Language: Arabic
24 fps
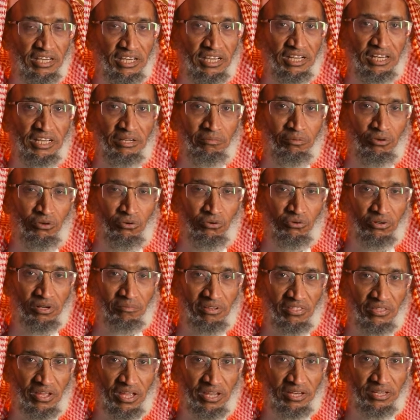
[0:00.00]
إن بلوغ
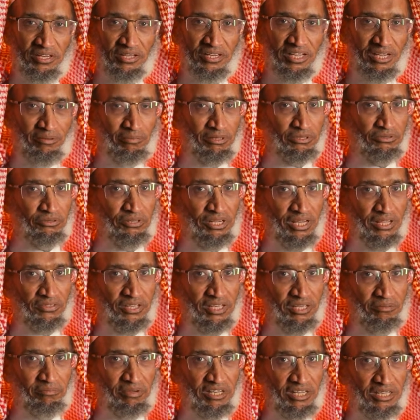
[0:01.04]
رمضان نعمة
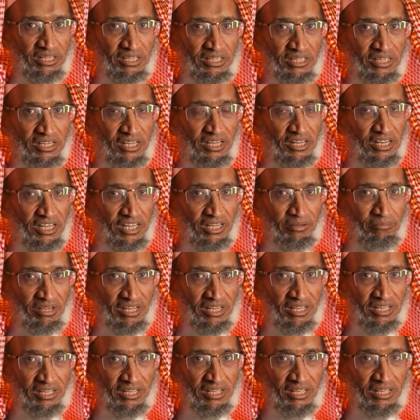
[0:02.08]
عظيمة كريمة
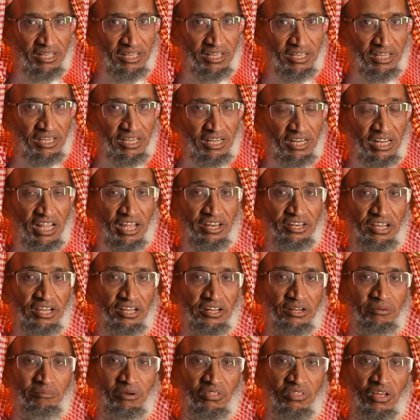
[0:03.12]
لأن
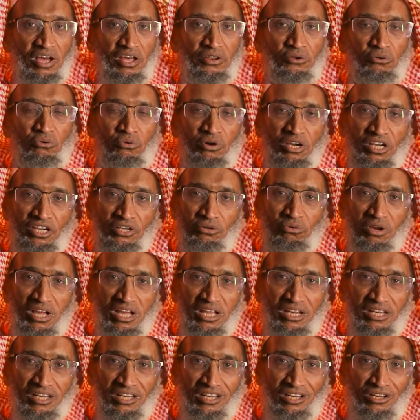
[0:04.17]
رمضان هو
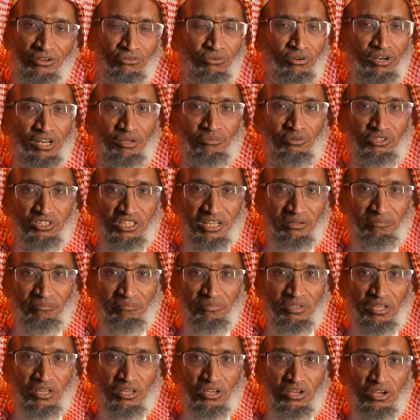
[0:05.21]
عنوان لكل مسلم
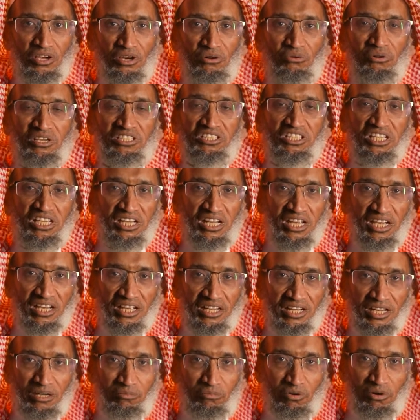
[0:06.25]
هو زينة
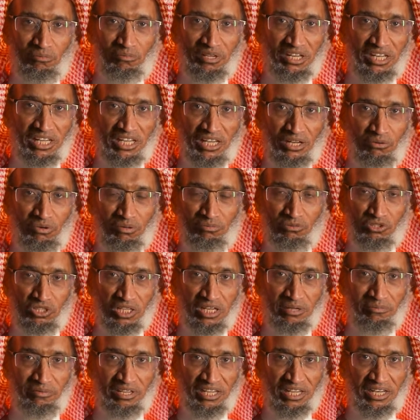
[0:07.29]
للمؤمنين
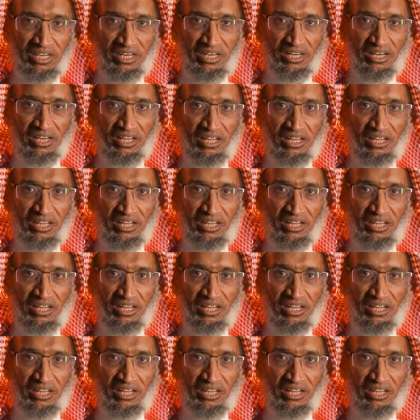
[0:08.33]
والمسلمين